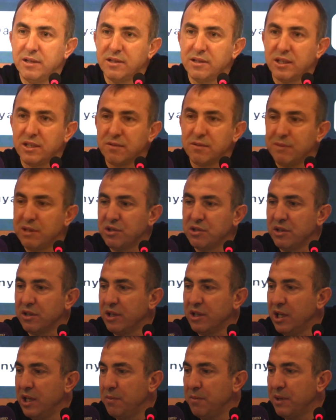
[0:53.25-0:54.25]
İlk 8 maçta
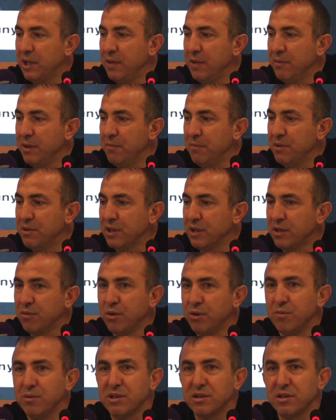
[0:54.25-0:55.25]
galip gelemeyen bir
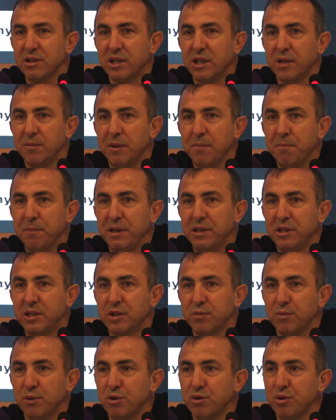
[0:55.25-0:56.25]
takım olmasına rağmen
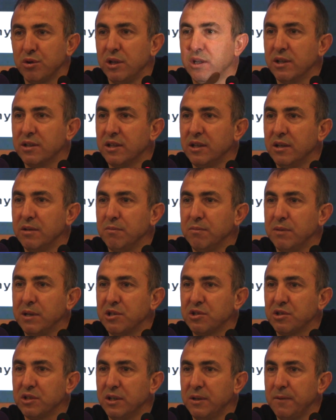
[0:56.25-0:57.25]
Pendik Spor son 6
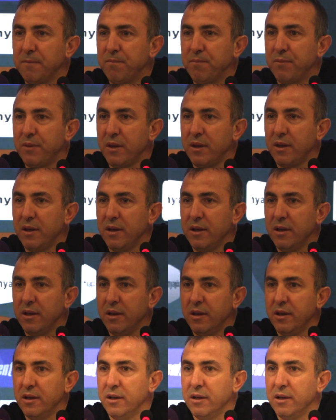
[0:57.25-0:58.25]
maçta
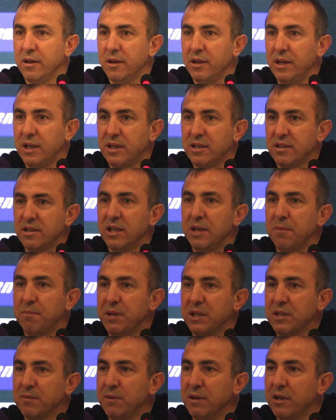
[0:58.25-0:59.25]
İkisi
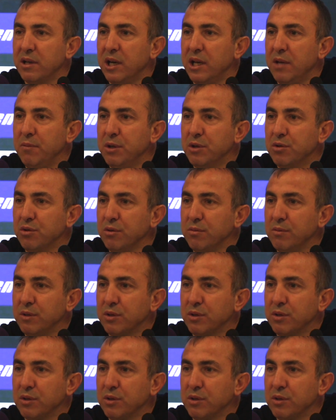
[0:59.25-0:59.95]
deplasman galibiyeti